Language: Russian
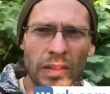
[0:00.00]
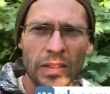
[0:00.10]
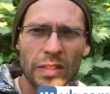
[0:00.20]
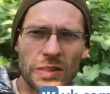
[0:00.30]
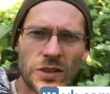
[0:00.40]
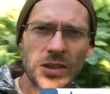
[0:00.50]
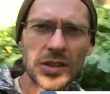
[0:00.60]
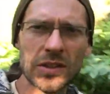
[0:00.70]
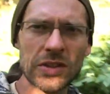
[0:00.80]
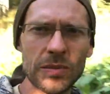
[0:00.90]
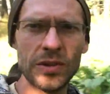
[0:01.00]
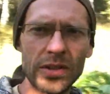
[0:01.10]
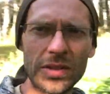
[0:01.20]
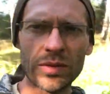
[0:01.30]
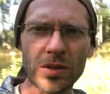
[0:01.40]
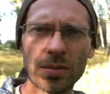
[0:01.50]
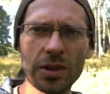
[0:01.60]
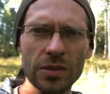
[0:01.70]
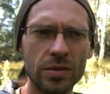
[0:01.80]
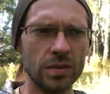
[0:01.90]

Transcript: Если не дать осемениться в этом году,